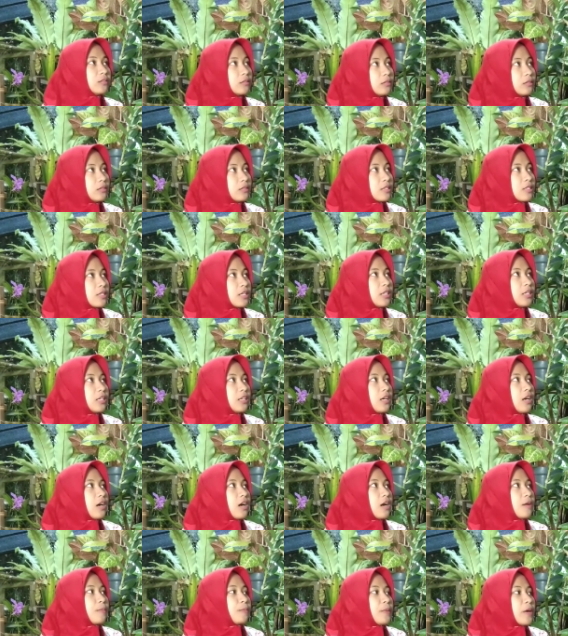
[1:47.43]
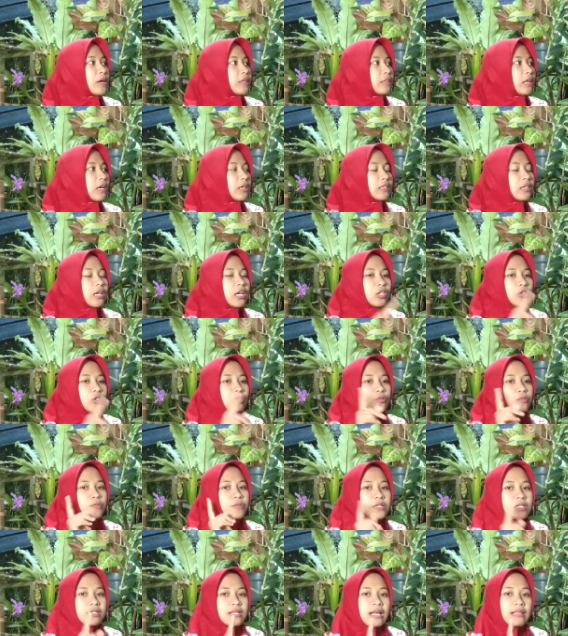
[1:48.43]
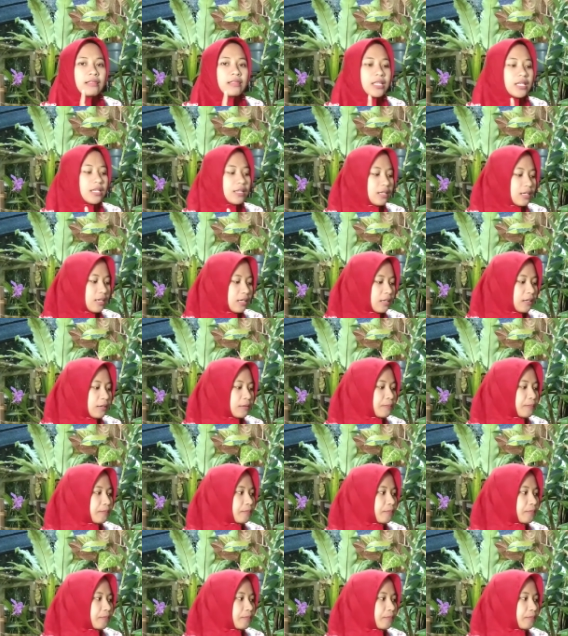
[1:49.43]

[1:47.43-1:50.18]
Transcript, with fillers: sehingga batangnya itu bisa tinggi